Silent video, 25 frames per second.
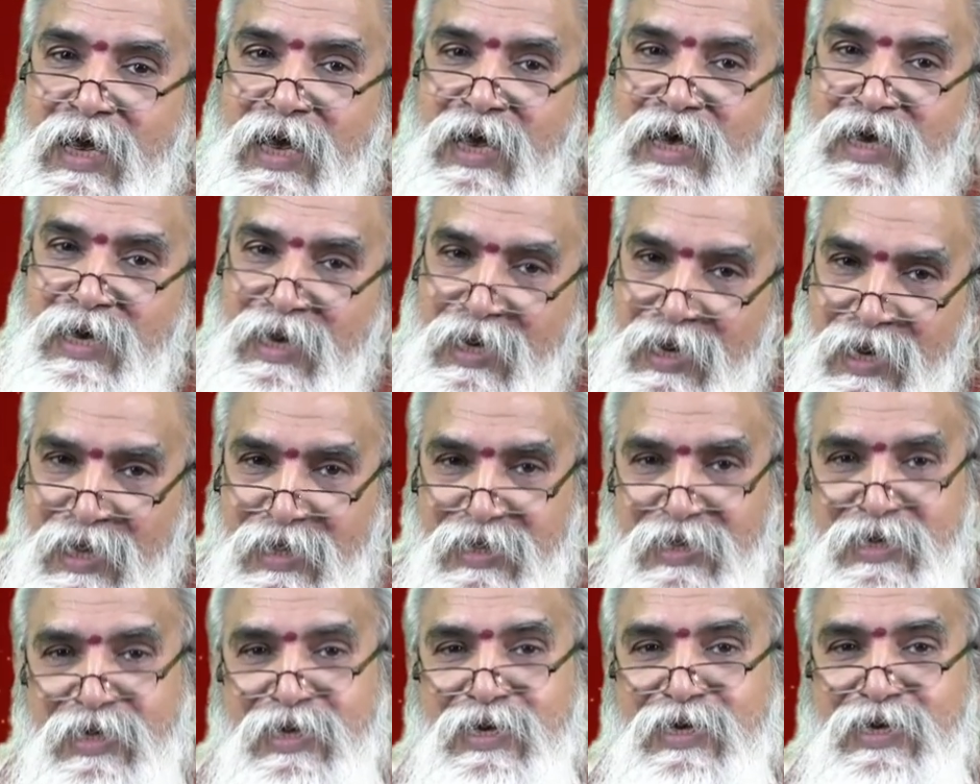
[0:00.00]

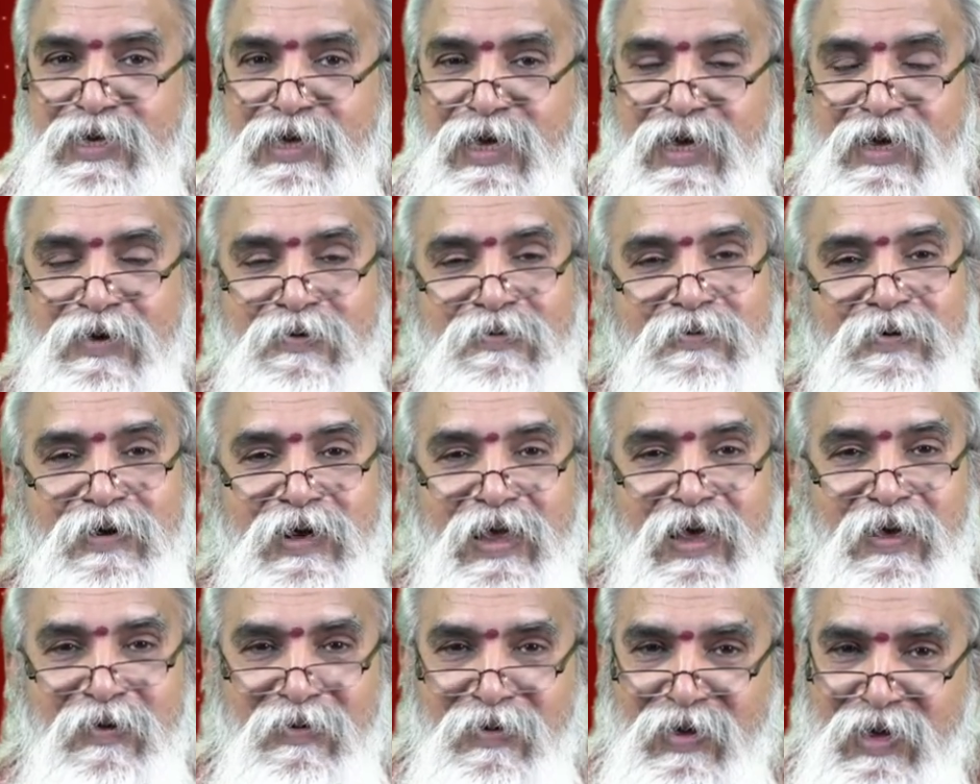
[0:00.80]
ఆహ్లాదకరంగా
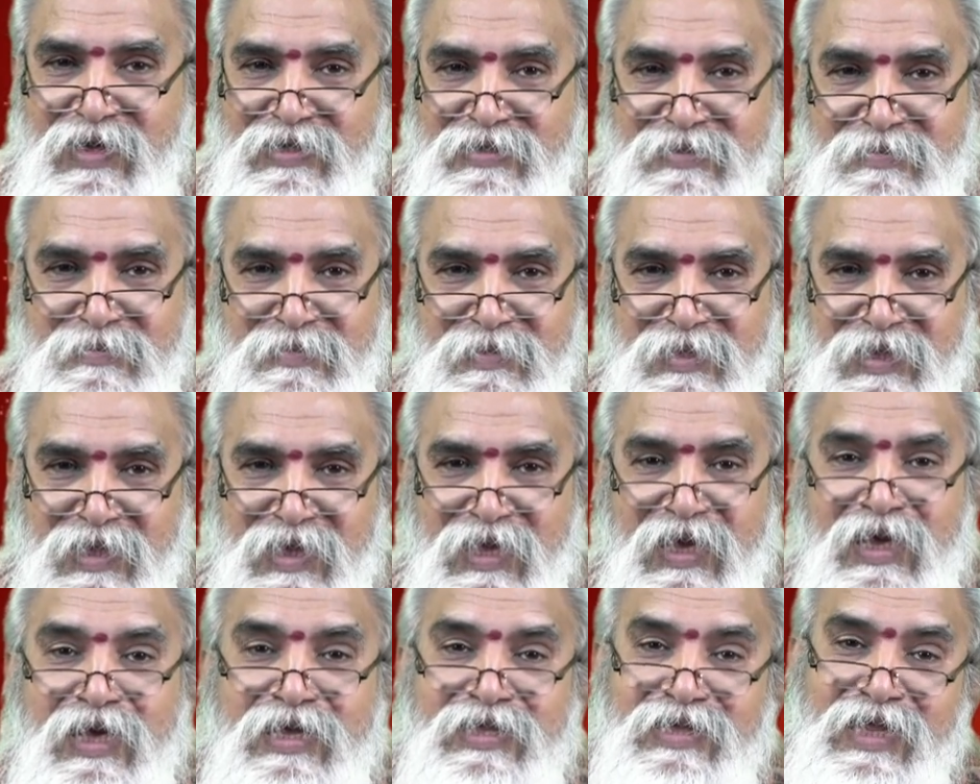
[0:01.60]
ఉండే అవకాశం ఉంది
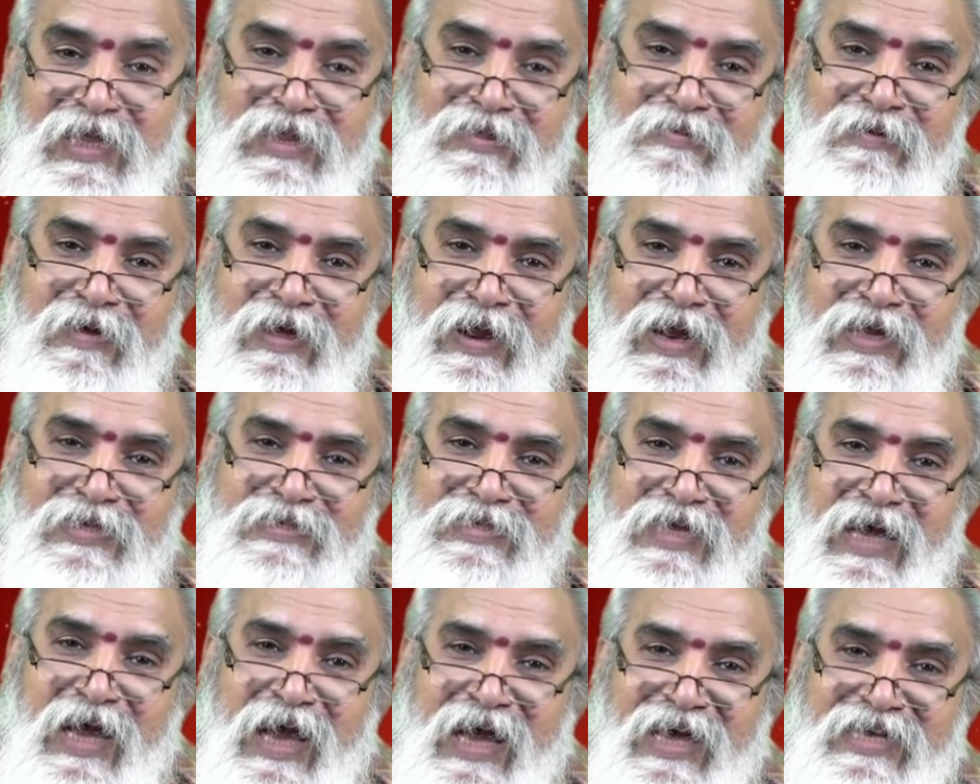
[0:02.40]
తద్వారా
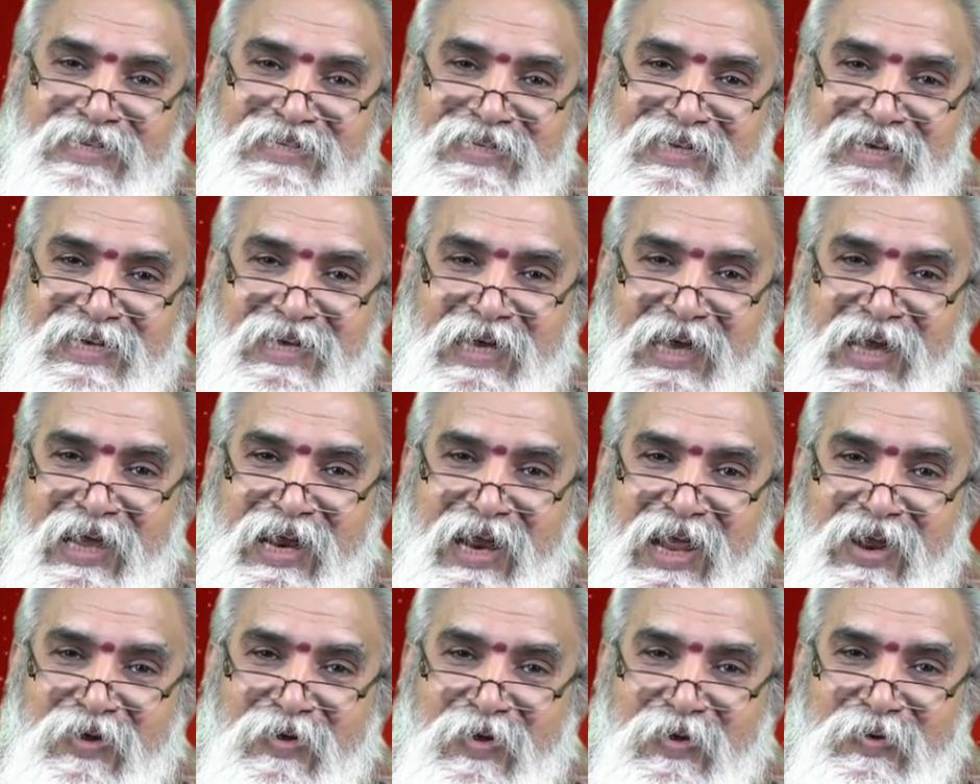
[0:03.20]
సహాయ
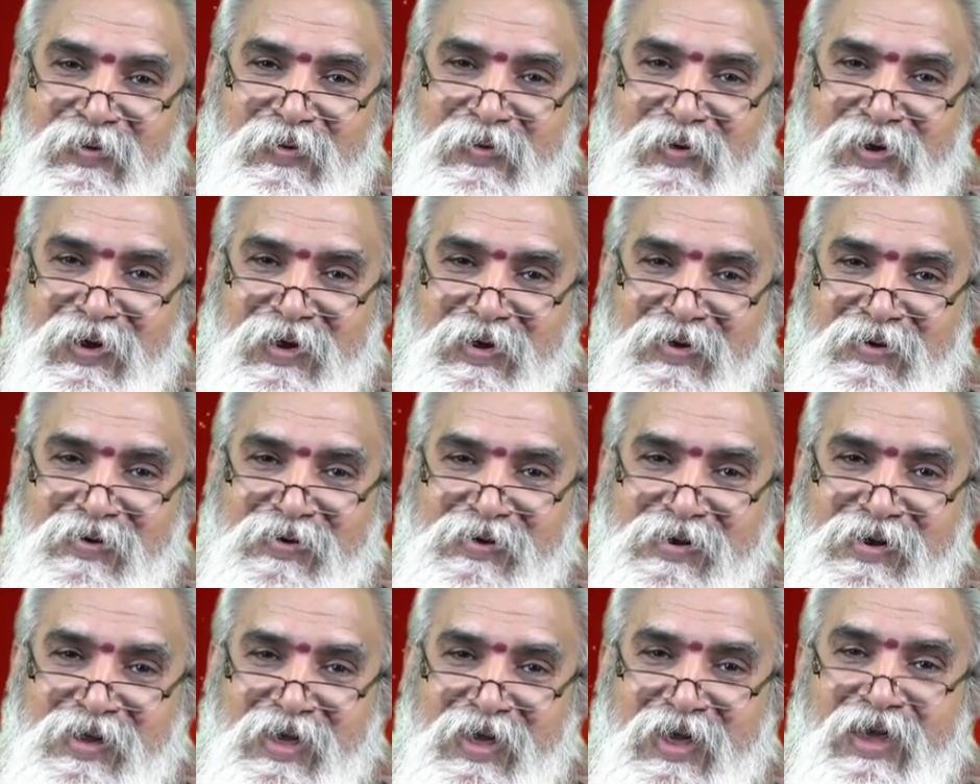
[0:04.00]
సహకారాలు అనుకూలంగా
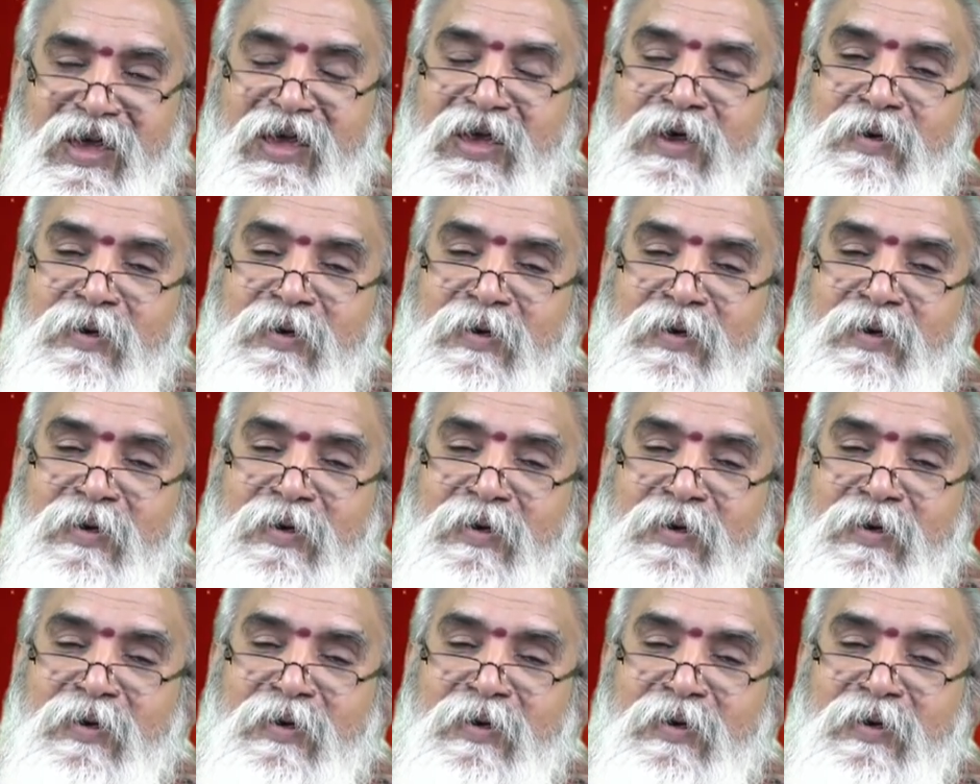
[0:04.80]
ఉంటాయి